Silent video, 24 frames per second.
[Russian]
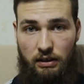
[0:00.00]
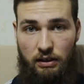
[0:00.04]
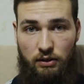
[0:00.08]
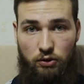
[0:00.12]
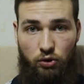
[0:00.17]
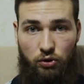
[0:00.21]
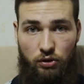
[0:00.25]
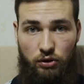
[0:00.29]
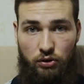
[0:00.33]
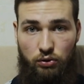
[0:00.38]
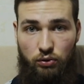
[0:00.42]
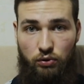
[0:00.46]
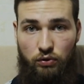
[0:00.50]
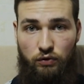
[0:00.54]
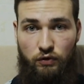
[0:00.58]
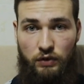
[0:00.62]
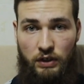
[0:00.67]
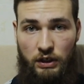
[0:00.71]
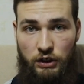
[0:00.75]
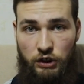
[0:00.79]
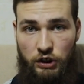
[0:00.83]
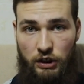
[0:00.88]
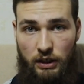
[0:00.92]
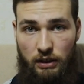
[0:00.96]
которые идут в
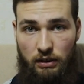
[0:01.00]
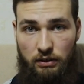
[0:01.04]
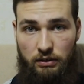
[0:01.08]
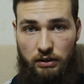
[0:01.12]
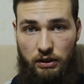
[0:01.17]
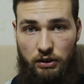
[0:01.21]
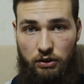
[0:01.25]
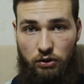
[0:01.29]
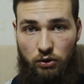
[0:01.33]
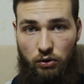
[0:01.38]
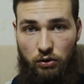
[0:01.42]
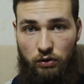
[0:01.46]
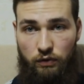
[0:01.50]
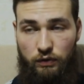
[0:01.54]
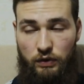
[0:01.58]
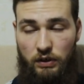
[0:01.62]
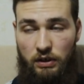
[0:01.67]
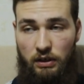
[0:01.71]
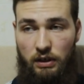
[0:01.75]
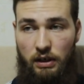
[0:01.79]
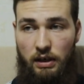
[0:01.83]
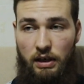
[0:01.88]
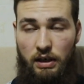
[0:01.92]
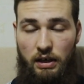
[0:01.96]
начале
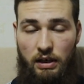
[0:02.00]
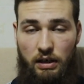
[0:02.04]
тренировки,